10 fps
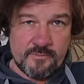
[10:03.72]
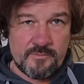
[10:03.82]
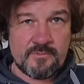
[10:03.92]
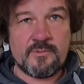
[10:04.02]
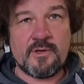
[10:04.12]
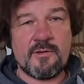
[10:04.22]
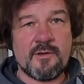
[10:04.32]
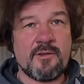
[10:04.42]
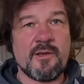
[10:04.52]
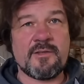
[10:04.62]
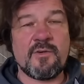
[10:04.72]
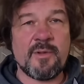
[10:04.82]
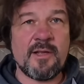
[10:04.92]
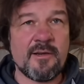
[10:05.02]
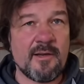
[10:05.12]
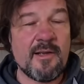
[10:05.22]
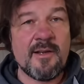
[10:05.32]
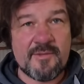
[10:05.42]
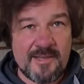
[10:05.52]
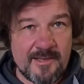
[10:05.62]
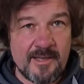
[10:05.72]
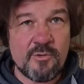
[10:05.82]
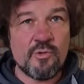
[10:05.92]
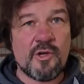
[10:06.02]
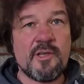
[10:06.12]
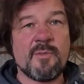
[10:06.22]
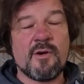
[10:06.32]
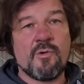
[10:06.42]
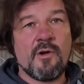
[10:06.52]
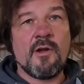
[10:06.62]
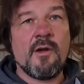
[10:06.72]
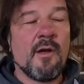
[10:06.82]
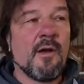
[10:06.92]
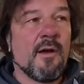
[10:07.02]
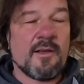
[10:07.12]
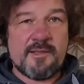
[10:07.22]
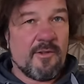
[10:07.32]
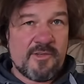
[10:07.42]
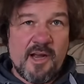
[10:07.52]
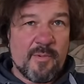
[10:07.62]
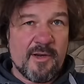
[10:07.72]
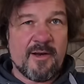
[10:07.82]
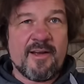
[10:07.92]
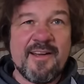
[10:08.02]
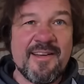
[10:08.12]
реле этого планера взлетать уже не могу. Осталась капелька.